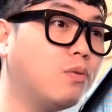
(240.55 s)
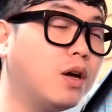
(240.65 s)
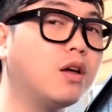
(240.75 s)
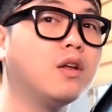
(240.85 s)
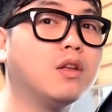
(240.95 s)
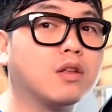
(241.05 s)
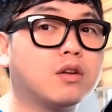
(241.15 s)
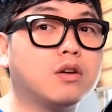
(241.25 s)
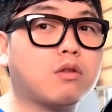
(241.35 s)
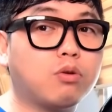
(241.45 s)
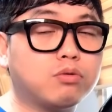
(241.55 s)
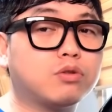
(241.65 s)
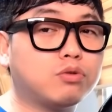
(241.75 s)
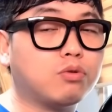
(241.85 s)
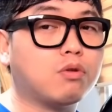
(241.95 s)
왜그
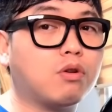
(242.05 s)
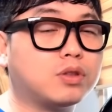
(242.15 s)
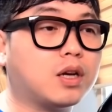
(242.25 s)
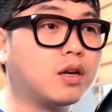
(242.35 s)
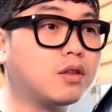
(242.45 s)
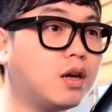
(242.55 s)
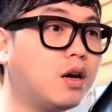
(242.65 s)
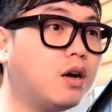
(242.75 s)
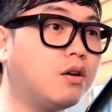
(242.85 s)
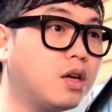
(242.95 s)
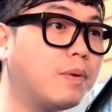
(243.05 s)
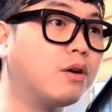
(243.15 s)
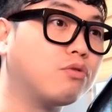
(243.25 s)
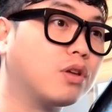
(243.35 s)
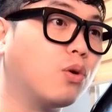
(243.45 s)
소득주도 성장에 대한
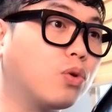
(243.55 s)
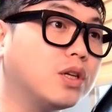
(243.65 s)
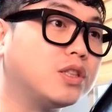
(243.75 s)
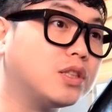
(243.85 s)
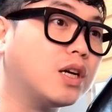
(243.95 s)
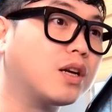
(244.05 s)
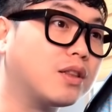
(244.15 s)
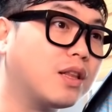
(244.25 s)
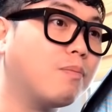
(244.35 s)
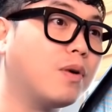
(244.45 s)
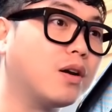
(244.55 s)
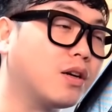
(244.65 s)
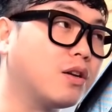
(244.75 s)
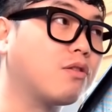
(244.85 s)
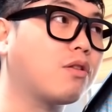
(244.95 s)
리바운딩이 오기 시작을 했단 말이야.
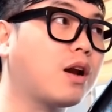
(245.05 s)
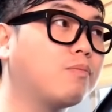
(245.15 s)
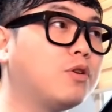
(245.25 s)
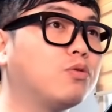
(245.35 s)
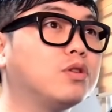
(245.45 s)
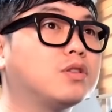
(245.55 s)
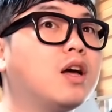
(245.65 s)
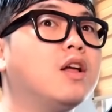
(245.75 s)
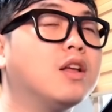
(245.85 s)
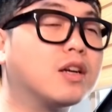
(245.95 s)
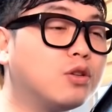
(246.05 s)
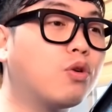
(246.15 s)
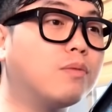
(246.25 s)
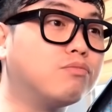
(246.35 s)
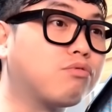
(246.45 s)
그래서 사람들도 이제
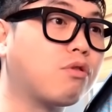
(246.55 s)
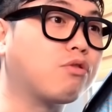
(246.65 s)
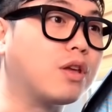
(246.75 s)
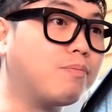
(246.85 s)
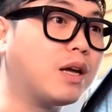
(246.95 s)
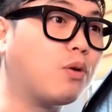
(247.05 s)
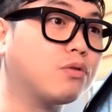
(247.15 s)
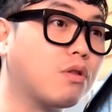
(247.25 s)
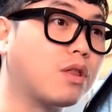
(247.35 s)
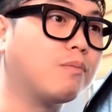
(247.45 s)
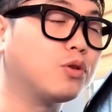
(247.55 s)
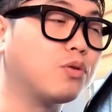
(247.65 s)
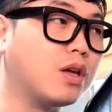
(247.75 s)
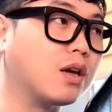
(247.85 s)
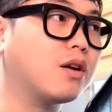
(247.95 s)
그동안 무서서 입 닫고 있던
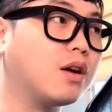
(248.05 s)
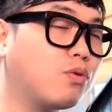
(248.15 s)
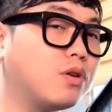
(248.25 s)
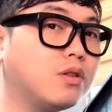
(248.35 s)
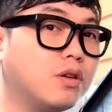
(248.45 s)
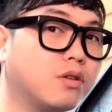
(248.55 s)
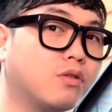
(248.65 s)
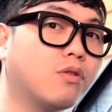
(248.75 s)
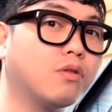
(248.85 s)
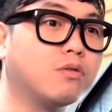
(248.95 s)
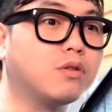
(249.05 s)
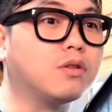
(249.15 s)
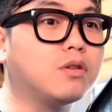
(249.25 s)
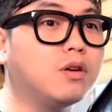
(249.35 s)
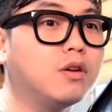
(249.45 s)
사람들도 얘기를 하고 있는 그런
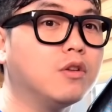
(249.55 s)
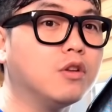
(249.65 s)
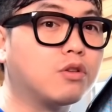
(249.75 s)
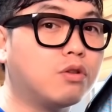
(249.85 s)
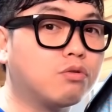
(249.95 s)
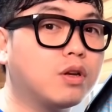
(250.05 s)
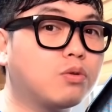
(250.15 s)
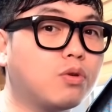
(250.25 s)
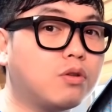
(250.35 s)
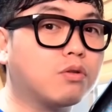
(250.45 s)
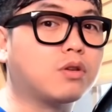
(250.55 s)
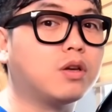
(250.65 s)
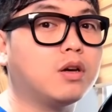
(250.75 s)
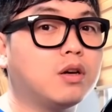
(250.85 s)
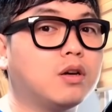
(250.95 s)
것들인데 결국엔 또
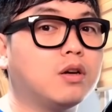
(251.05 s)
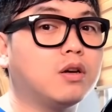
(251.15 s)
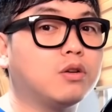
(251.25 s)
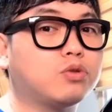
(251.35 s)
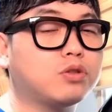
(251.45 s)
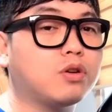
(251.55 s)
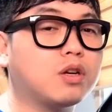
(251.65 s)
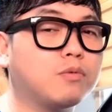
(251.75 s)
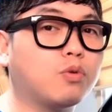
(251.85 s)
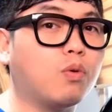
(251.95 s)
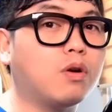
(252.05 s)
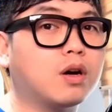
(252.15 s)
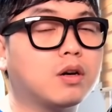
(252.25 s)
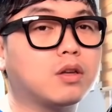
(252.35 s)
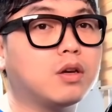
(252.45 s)
이렇게 최저임금이 또
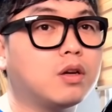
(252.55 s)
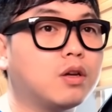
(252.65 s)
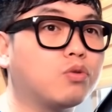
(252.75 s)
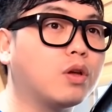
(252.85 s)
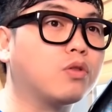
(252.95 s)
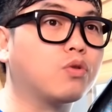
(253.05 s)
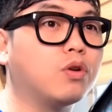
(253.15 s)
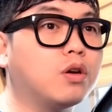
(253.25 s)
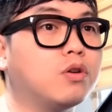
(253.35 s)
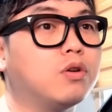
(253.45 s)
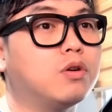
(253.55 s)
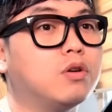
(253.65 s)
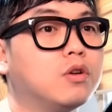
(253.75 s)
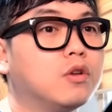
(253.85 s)
올라가게 된 거예요.